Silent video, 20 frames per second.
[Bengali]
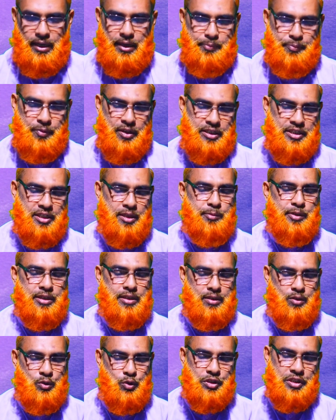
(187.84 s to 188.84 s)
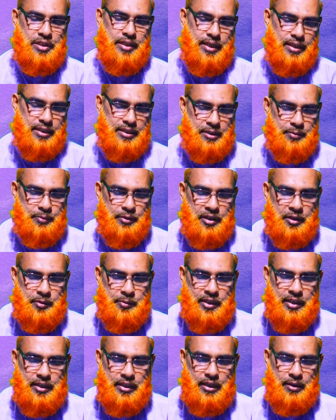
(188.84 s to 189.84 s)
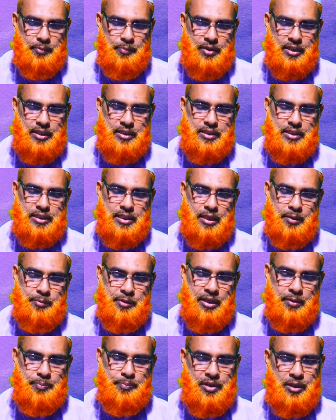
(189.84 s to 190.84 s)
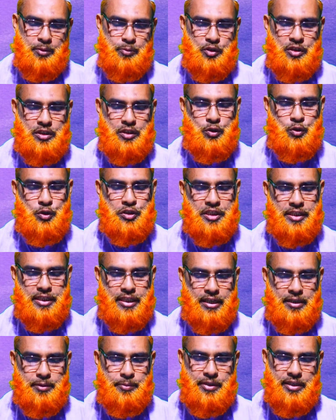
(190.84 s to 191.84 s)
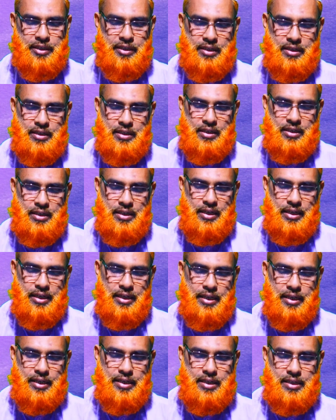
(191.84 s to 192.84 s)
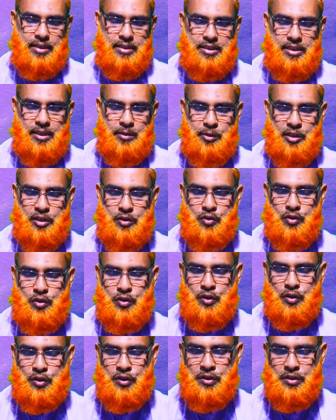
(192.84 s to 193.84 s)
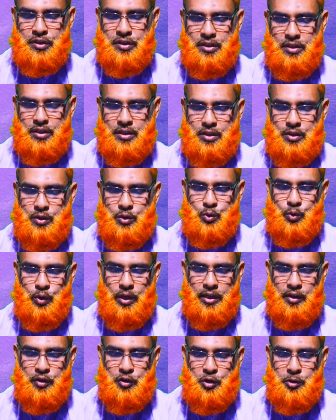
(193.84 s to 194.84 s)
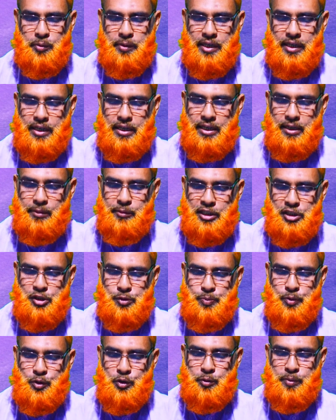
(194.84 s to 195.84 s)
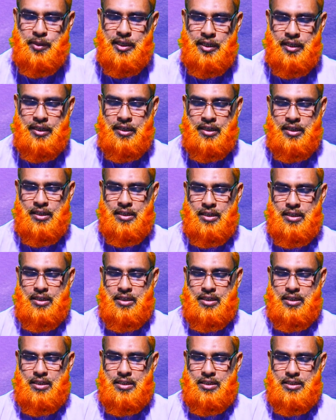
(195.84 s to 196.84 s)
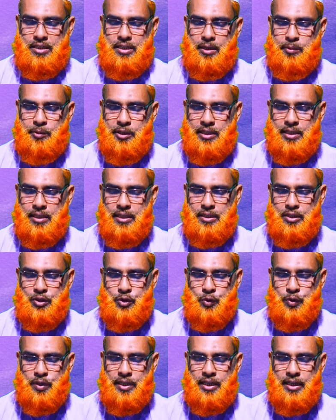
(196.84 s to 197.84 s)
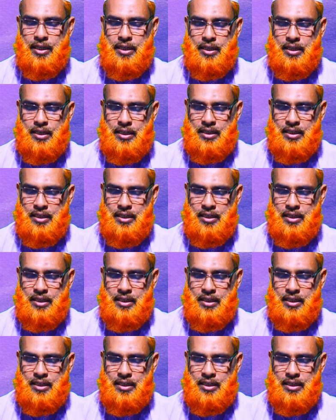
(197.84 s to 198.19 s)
আপনার স্বামীকে খুশি রাখতে পারবেন আপনার স্বামী আপনার প্রতি খুশি থাকবে এক স্বামীর জন্য দোয়া করবেন নামাজ পড়বেন স্বামীকে শোনায়া